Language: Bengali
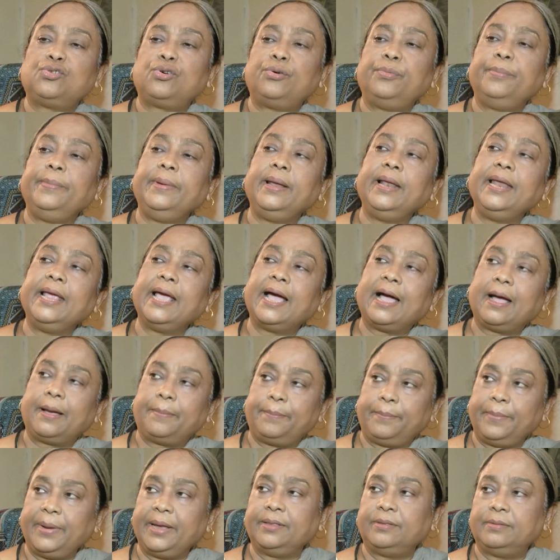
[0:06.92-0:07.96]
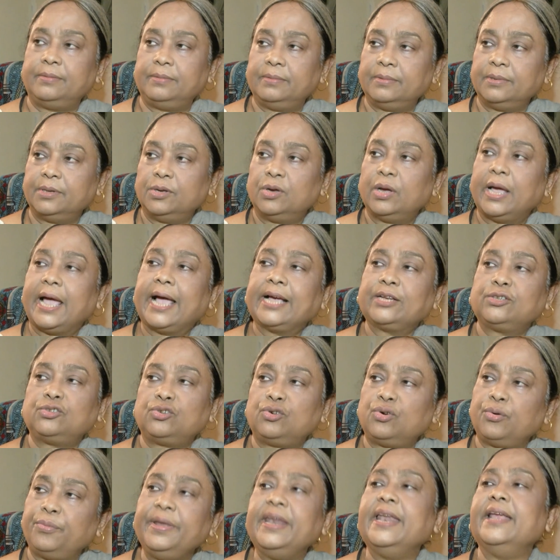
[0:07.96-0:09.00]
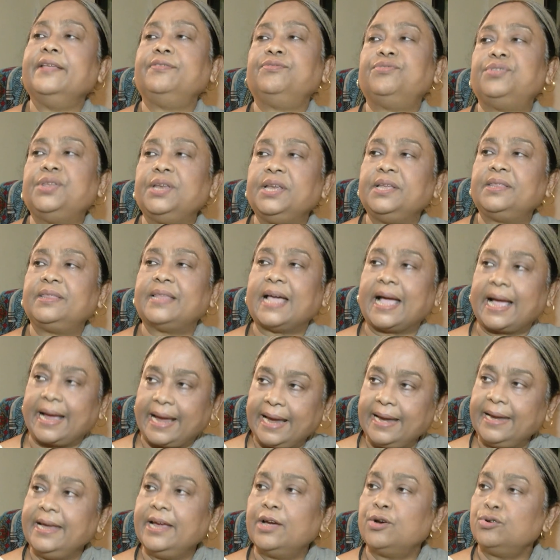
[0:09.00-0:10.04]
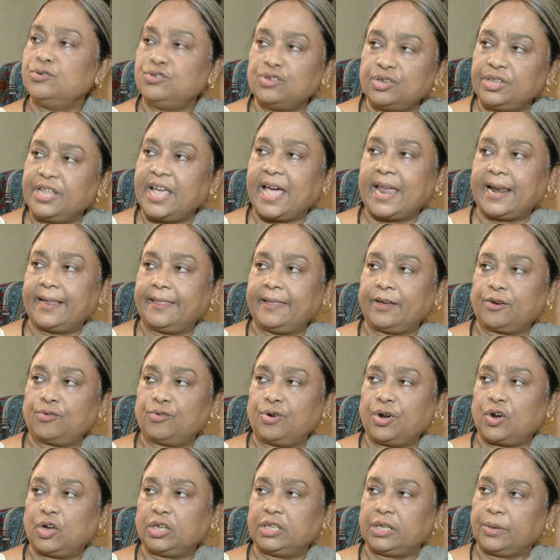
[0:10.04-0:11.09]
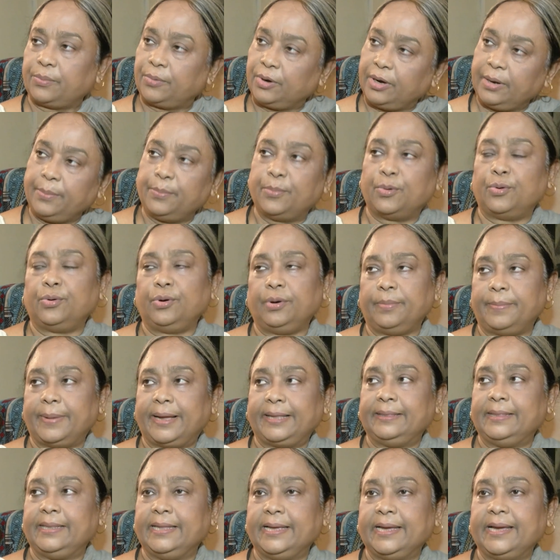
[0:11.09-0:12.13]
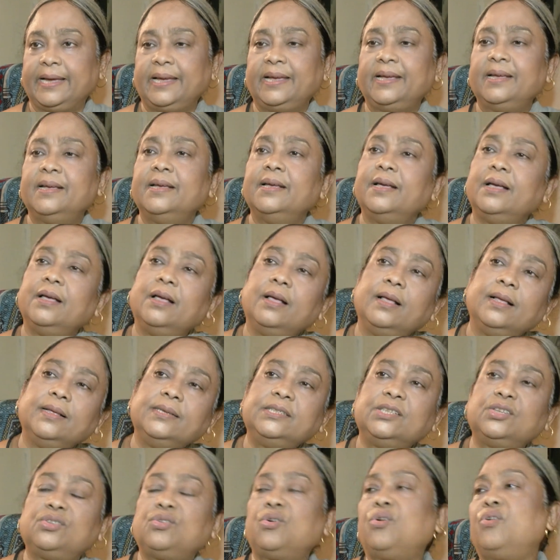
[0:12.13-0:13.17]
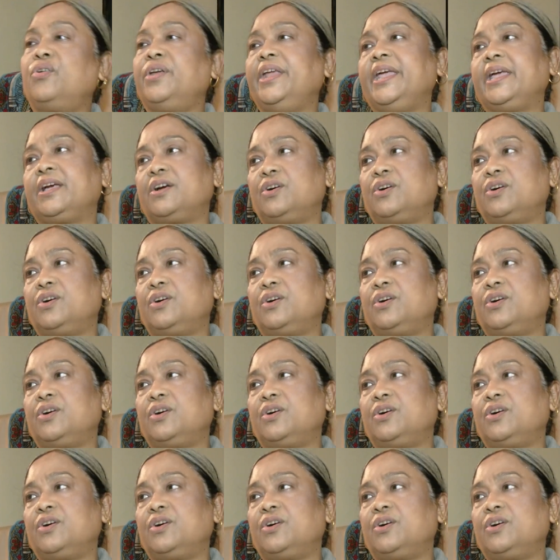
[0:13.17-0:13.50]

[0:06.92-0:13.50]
শর্মিলি আহমেদ একজন অভিনেত্রী তাকে নিয়েও যদি আলাদা করে কথা বলি বোন বাদ দিয়ে সে তো অনেক